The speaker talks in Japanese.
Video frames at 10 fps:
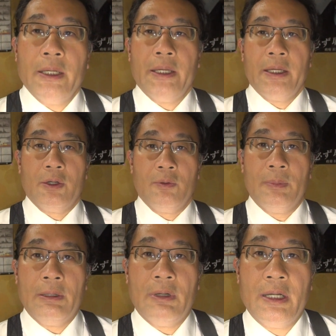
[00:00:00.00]
えー、こ
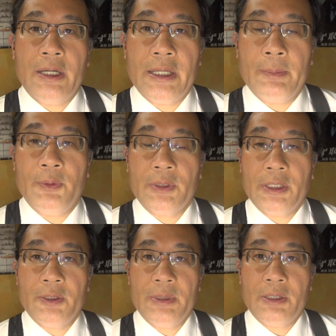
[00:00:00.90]
んばんは山本
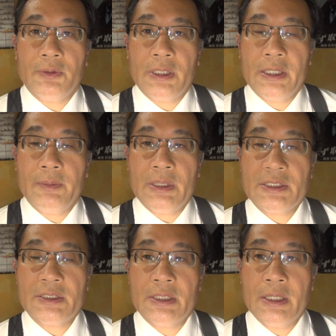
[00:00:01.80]
ヘルミでござい
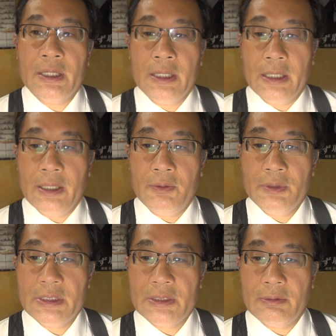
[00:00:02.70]
ます、えー、
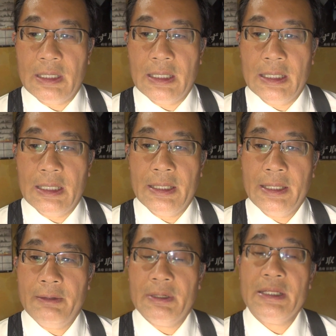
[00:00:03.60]
本日は
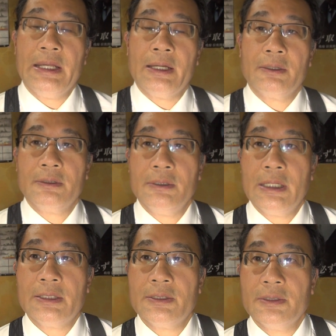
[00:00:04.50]
令和2年9
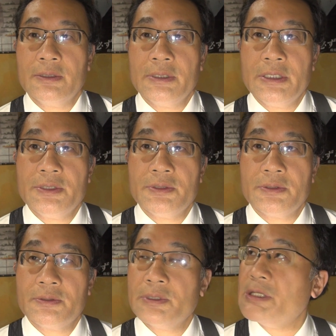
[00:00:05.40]
月
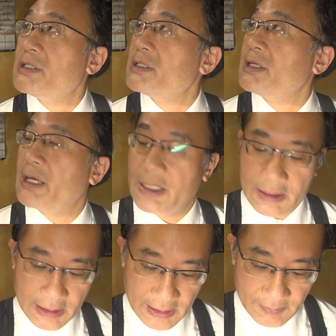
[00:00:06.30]
29日、
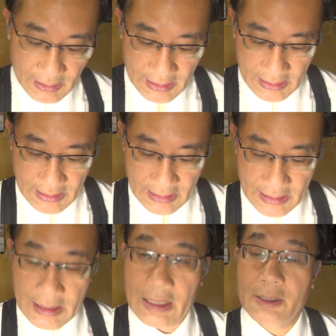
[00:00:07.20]
えー、ただい
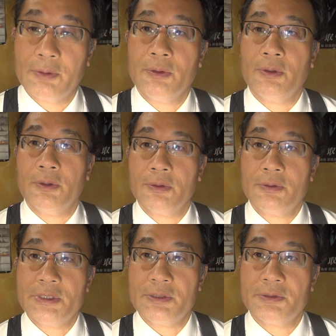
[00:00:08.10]
ま午後
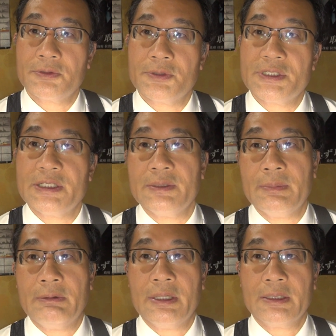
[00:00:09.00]
9時を少し
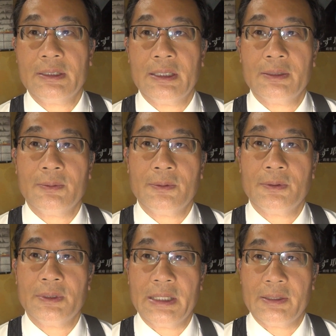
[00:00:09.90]
回ったと
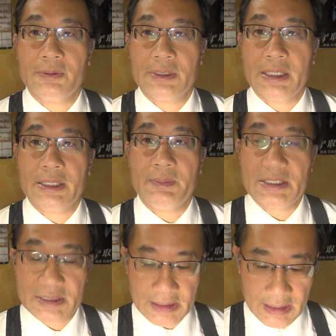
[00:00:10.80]
ころでござい
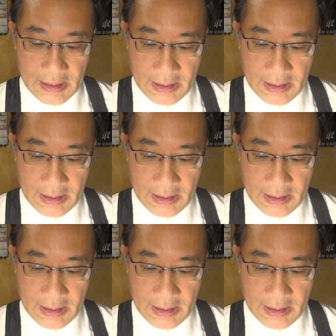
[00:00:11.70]
ます、